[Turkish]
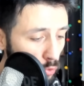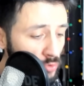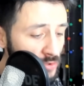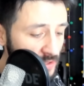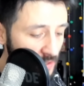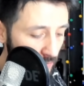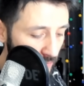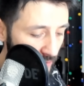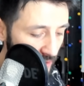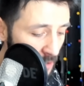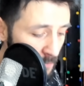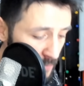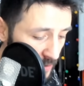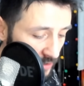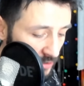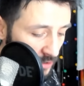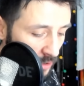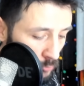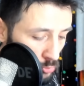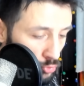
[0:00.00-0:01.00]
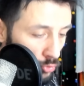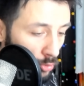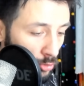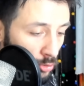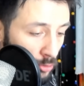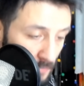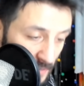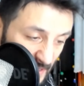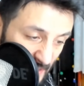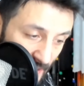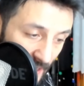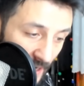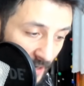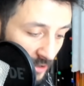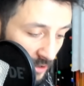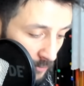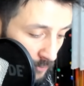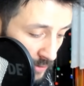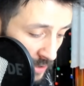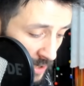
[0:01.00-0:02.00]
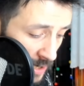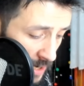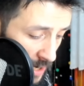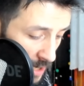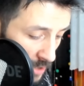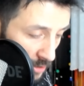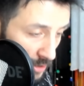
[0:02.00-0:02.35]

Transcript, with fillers: 9 seviyede Pekka'mız oldu misler gibi.